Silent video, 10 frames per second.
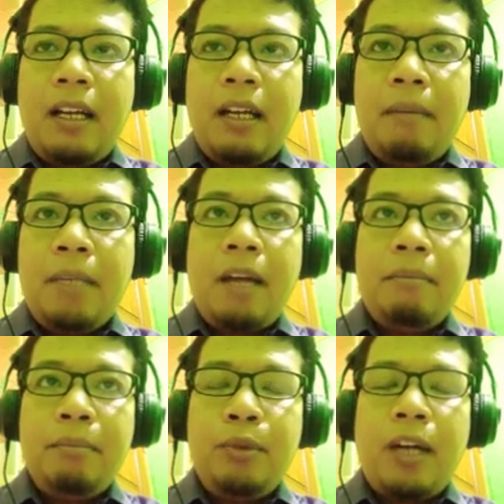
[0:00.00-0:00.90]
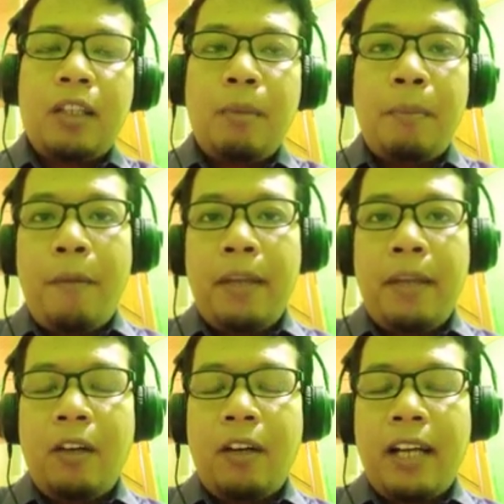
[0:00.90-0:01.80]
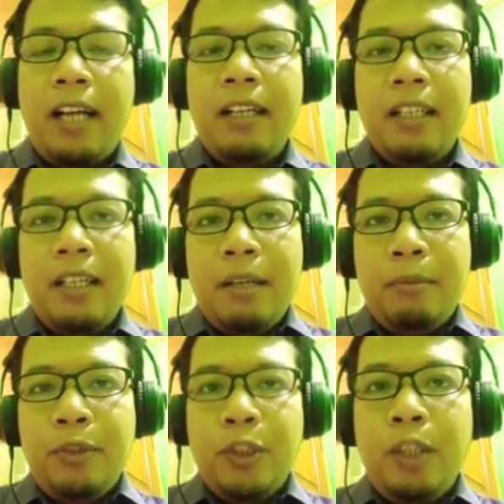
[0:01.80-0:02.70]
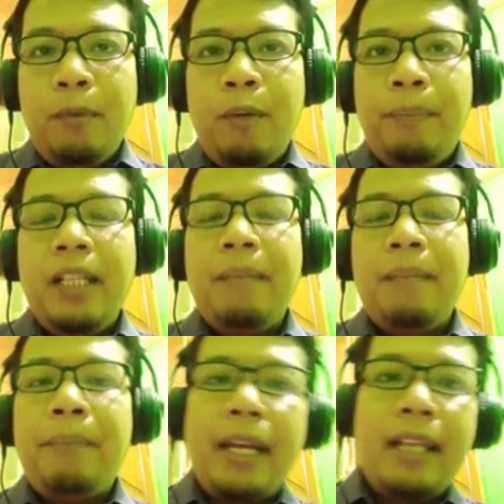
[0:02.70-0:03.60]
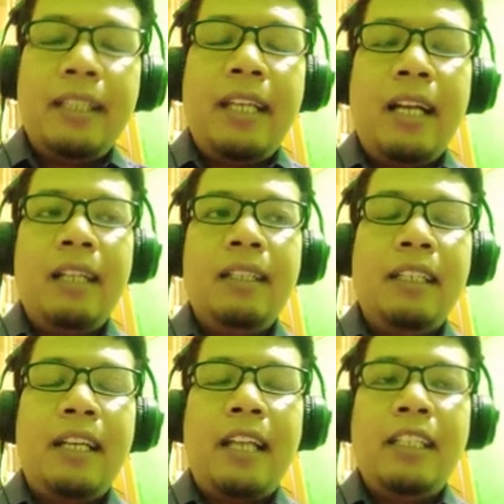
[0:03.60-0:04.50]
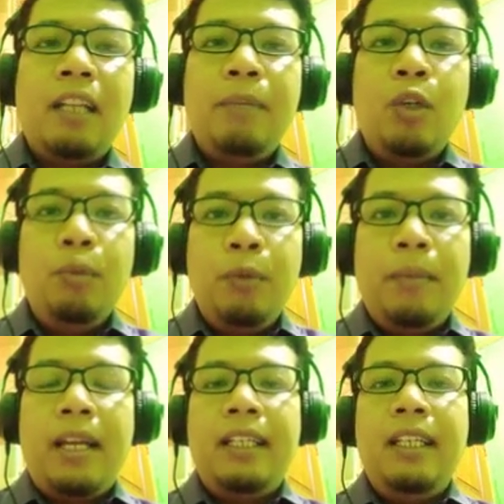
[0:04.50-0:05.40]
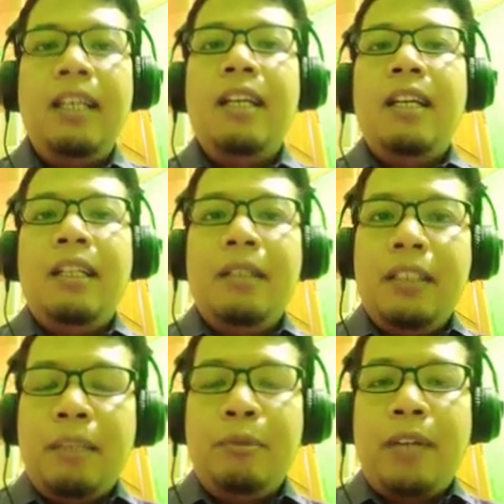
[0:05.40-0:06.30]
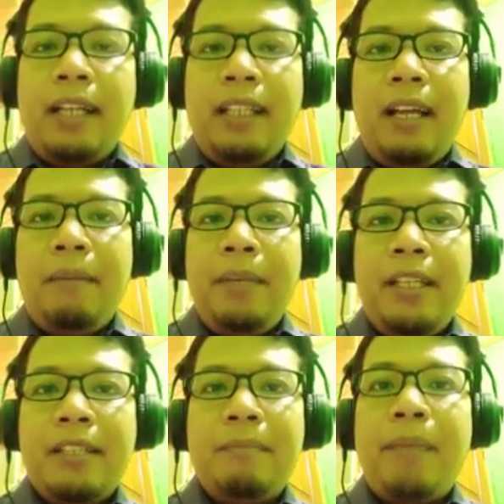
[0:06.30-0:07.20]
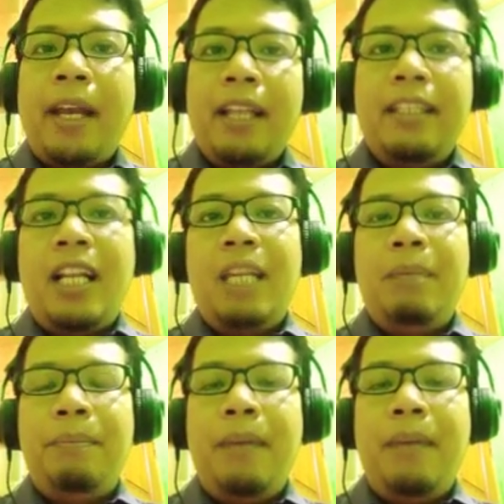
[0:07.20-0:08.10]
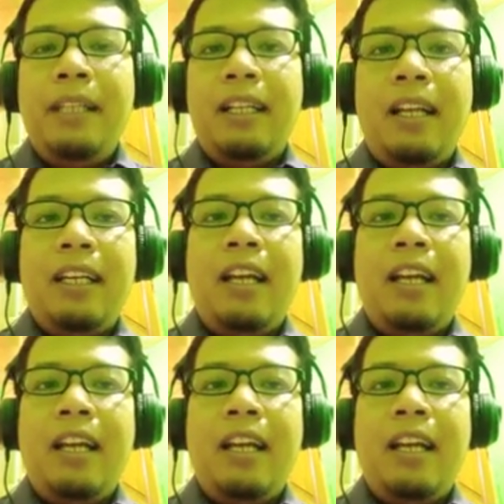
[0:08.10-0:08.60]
menampung atau membawa banyak orang muncul mobil pengen yang kendaraan yang lebih umum lagi ditemukanlah bis pengen yang lebih banyak lagi yang